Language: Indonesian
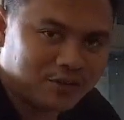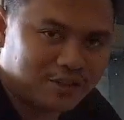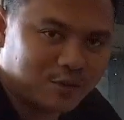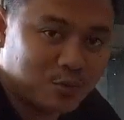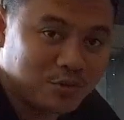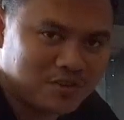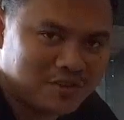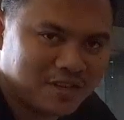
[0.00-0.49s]
si
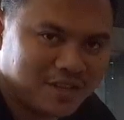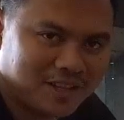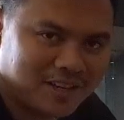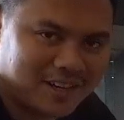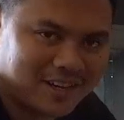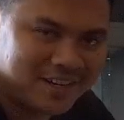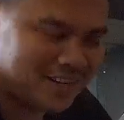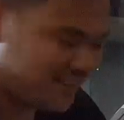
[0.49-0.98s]

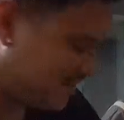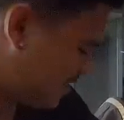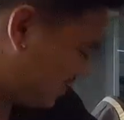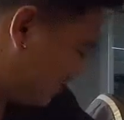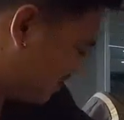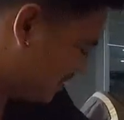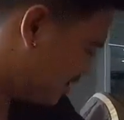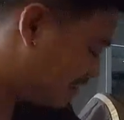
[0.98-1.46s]
kuncir
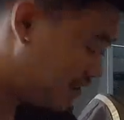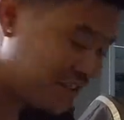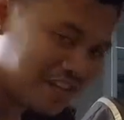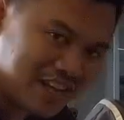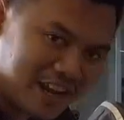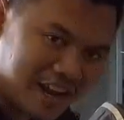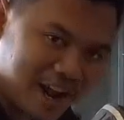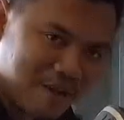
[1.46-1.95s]

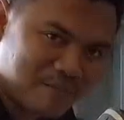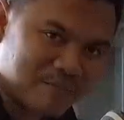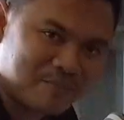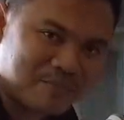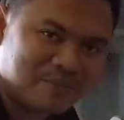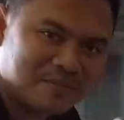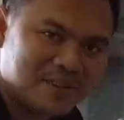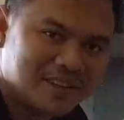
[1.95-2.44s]
36 oke
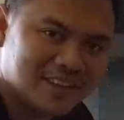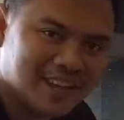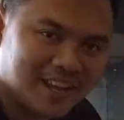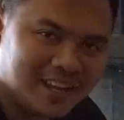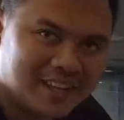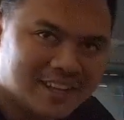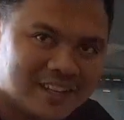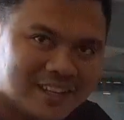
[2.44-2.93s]

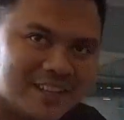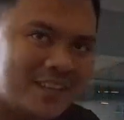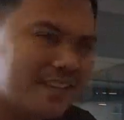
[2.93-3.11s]
okay.